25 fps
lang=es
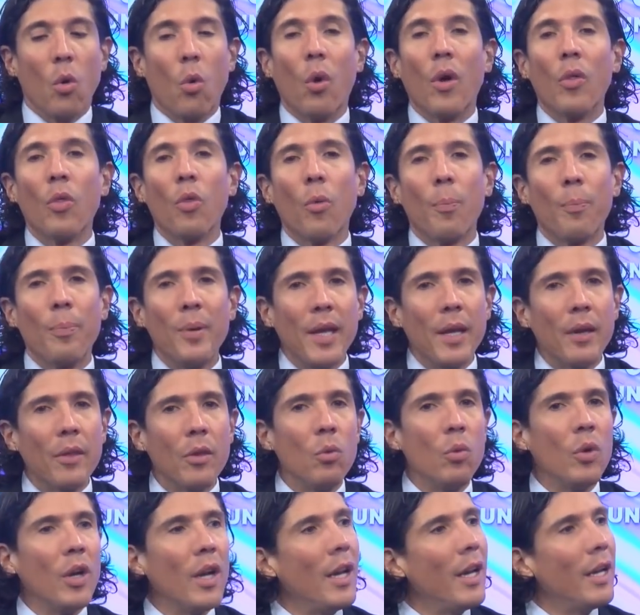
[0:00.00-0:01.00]
Cuando
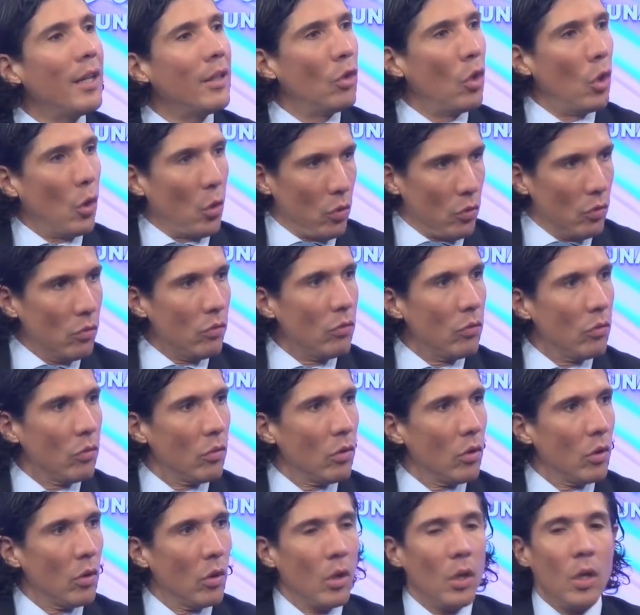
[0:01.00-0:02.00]
pierde un electrón,
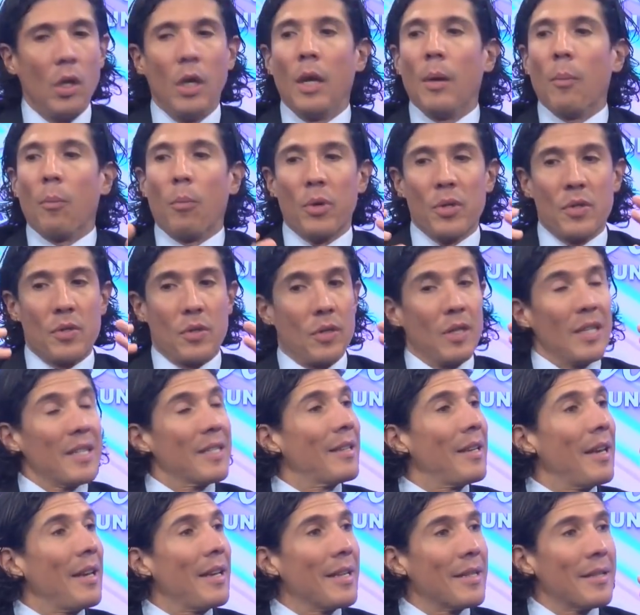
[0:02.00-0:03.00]
pues
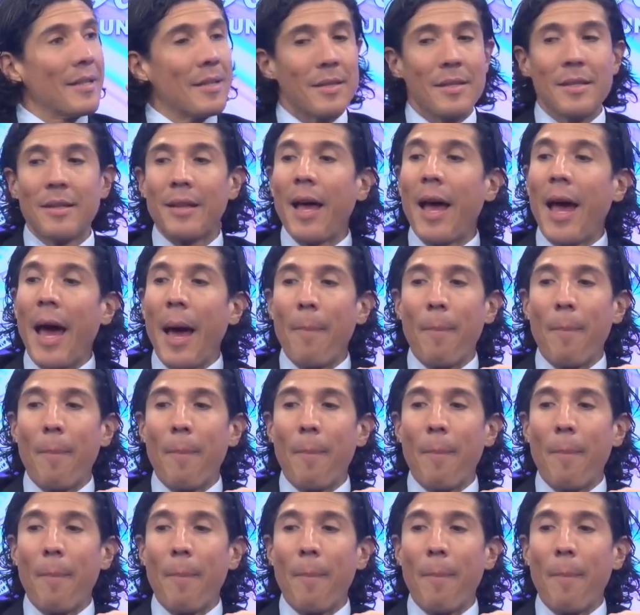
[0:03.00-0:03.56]
se necesita